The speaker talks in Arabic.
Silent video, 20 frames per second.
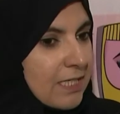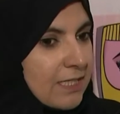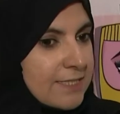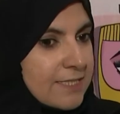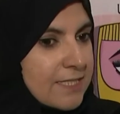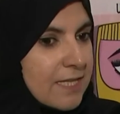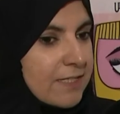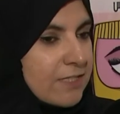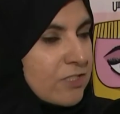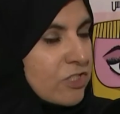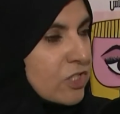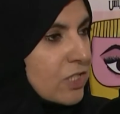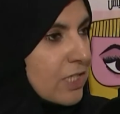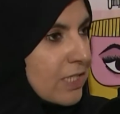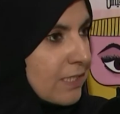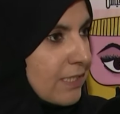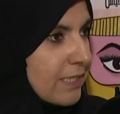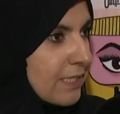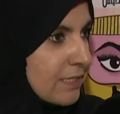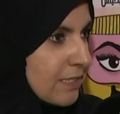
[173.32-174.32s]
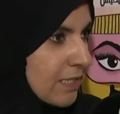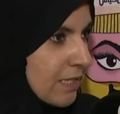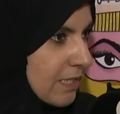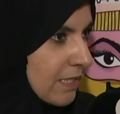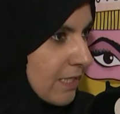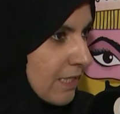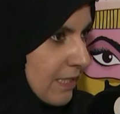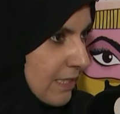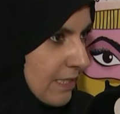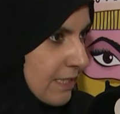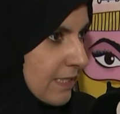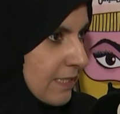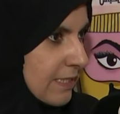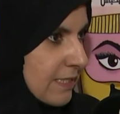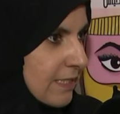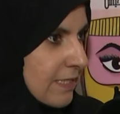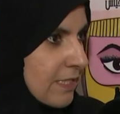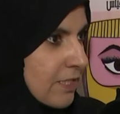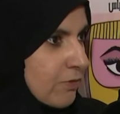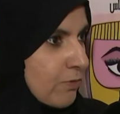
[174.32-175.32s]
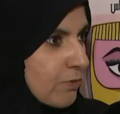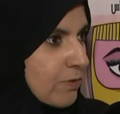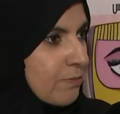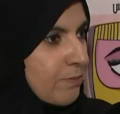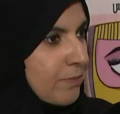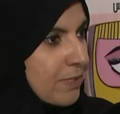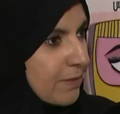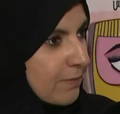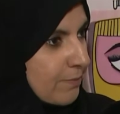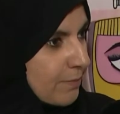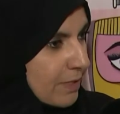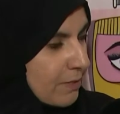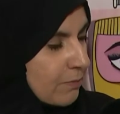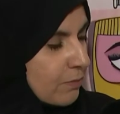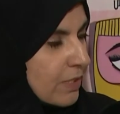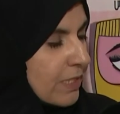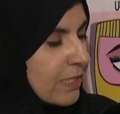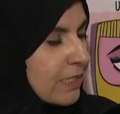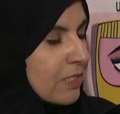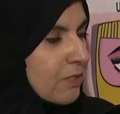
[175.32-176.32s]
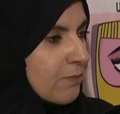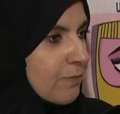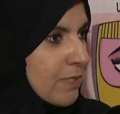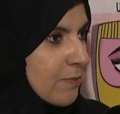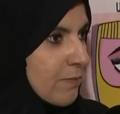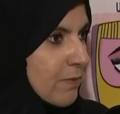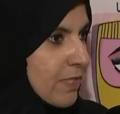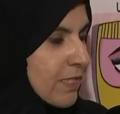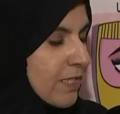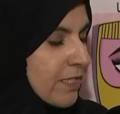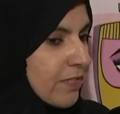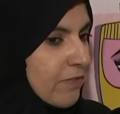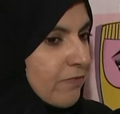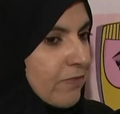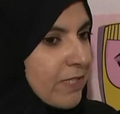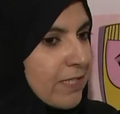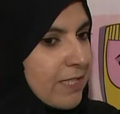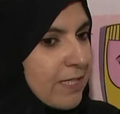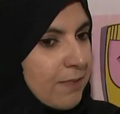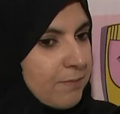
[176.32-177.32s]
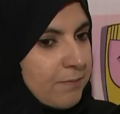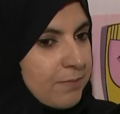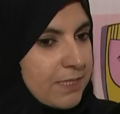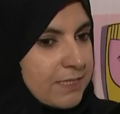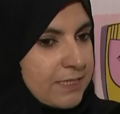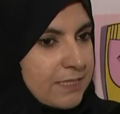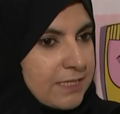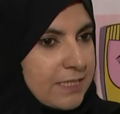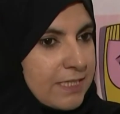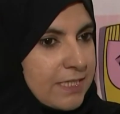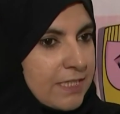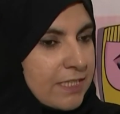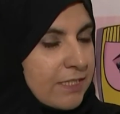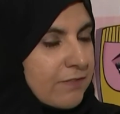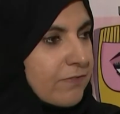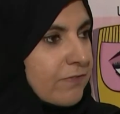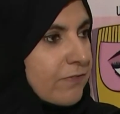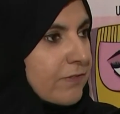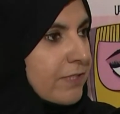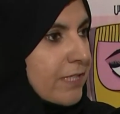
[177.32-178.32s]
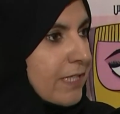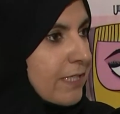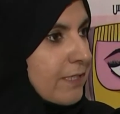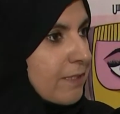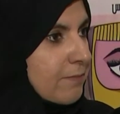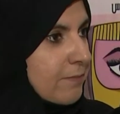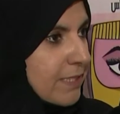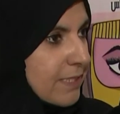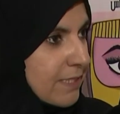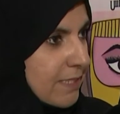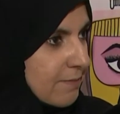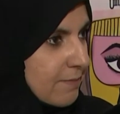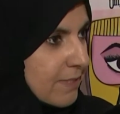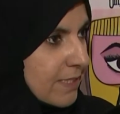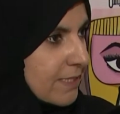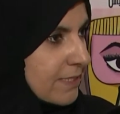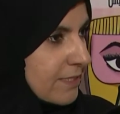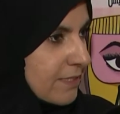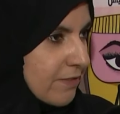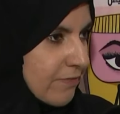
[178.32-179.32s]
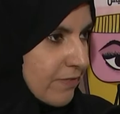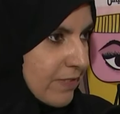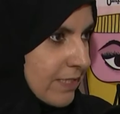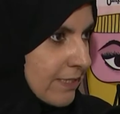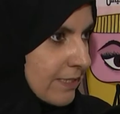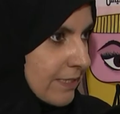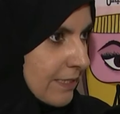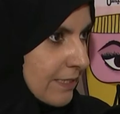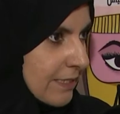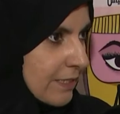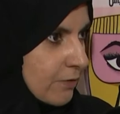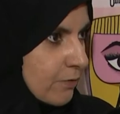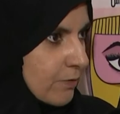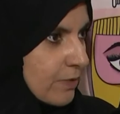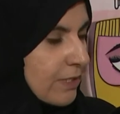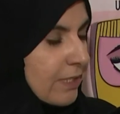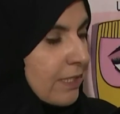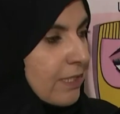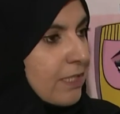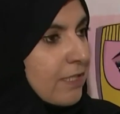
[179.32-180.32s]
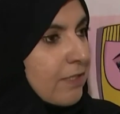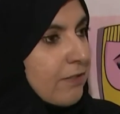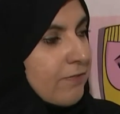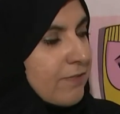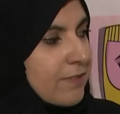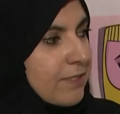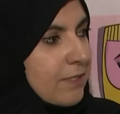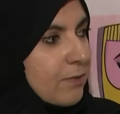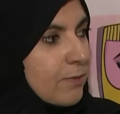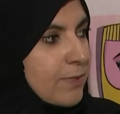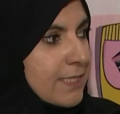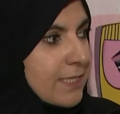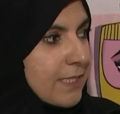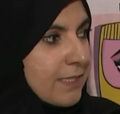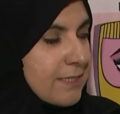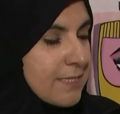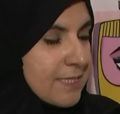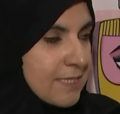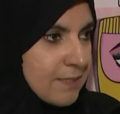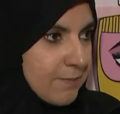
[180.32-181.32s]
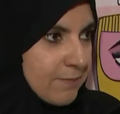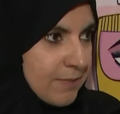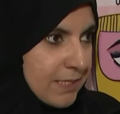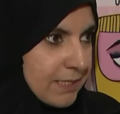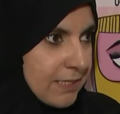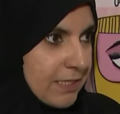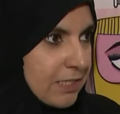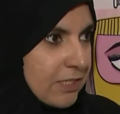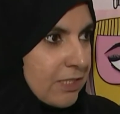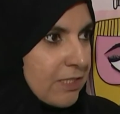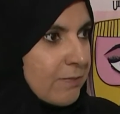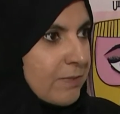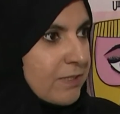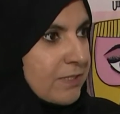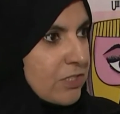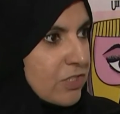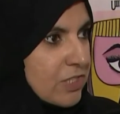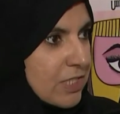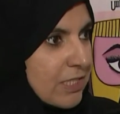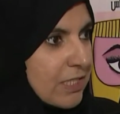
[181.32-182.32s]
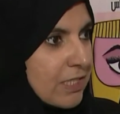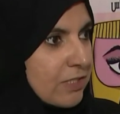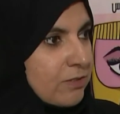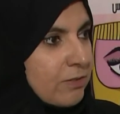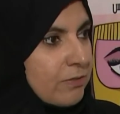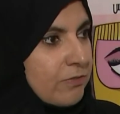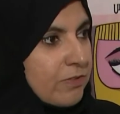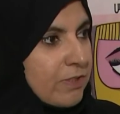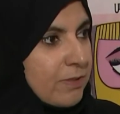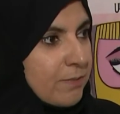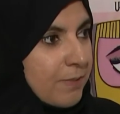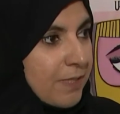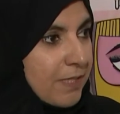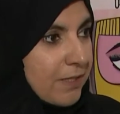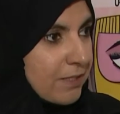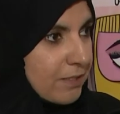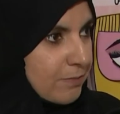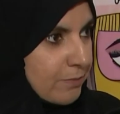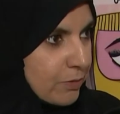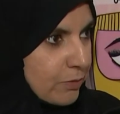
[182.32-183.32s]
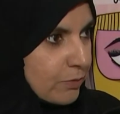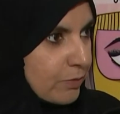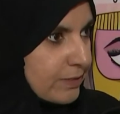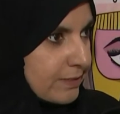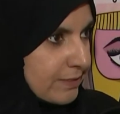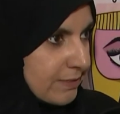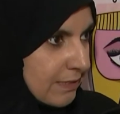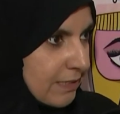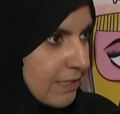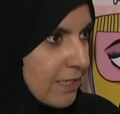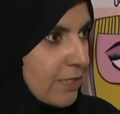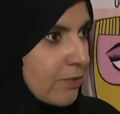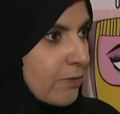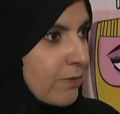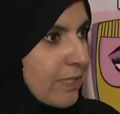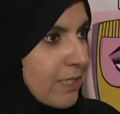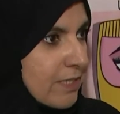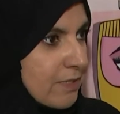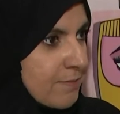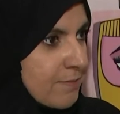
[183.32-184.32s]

صارت اشكاليات كثيره على هذا القانون بين مؤيد بين معارض، فانا حبيت اني اعرف راي المراه الاماراتيه في هذا القانون. فوزاره استبيان عليهم اتجاهاتهم في بعض البنود القانون اللي